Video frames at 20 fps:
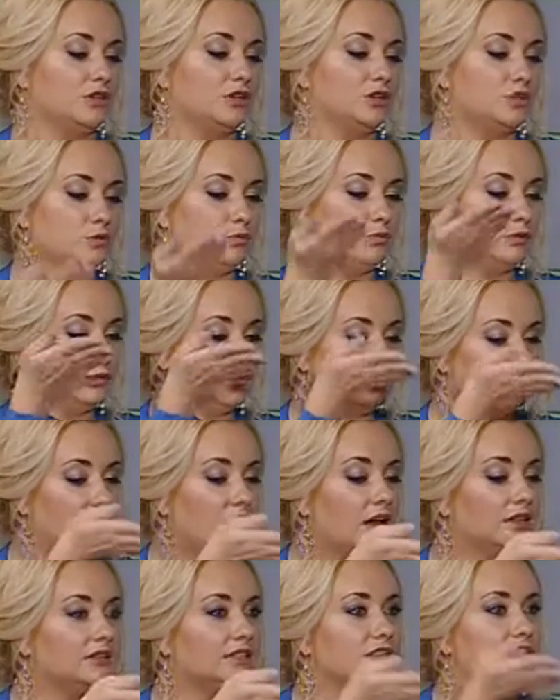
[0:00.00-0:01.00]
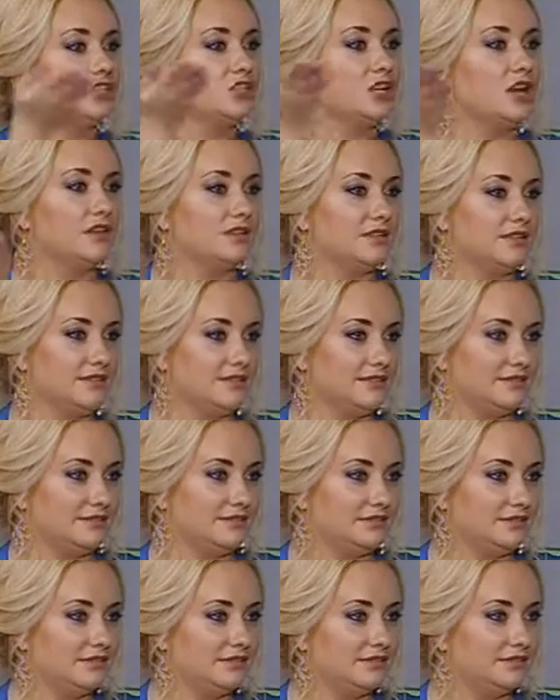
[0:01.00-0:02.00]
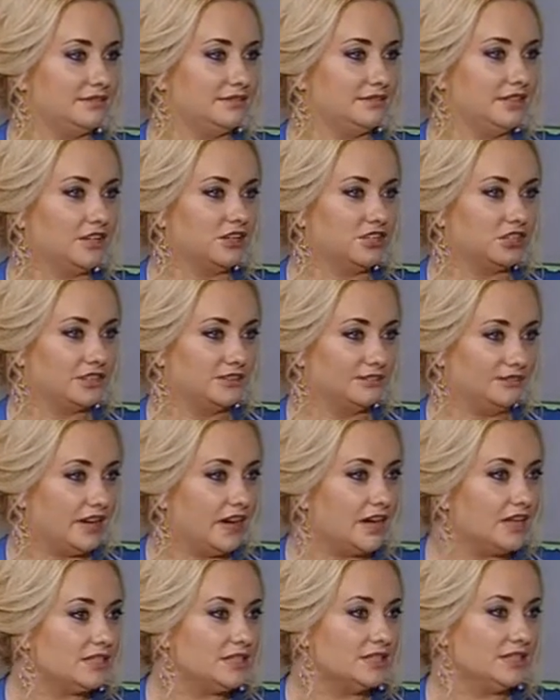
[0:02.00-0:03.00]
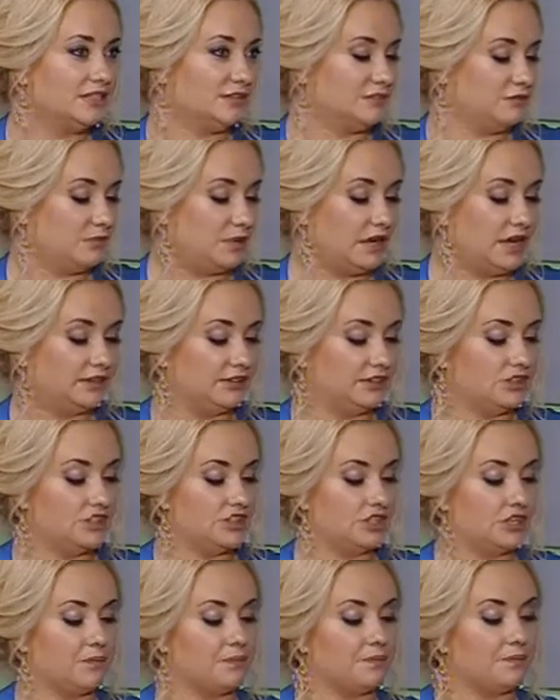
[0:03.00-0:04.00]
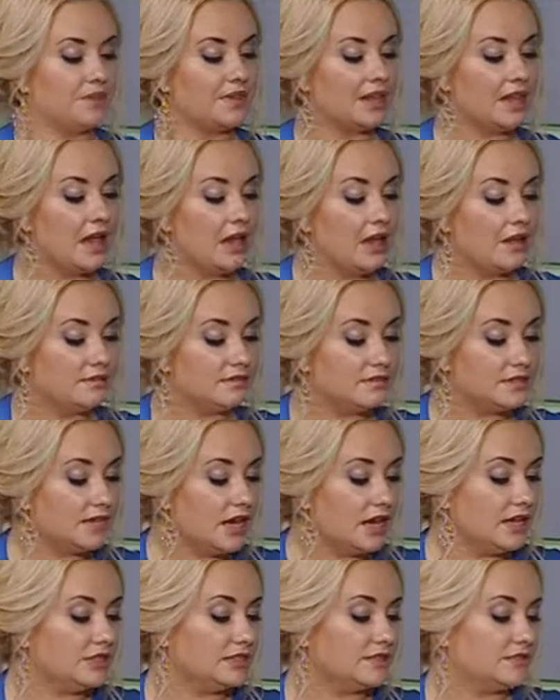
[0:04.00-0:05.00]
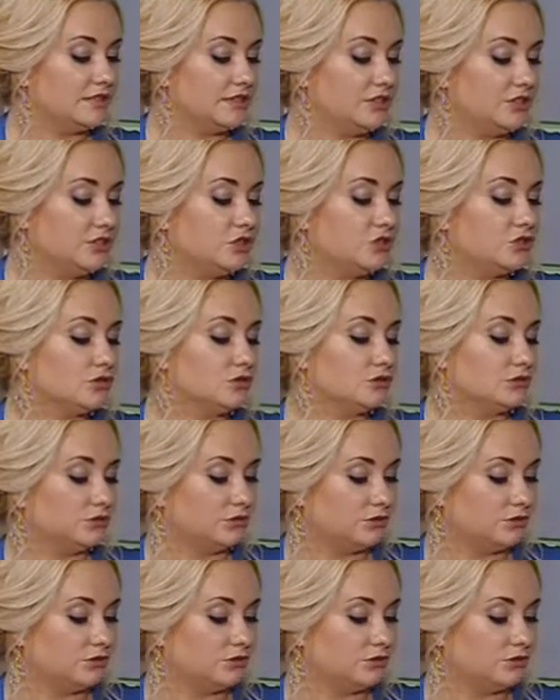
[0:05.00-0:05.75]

так, чтобы луна отражалась э, в нашей вазе или в баночке. Взять водичку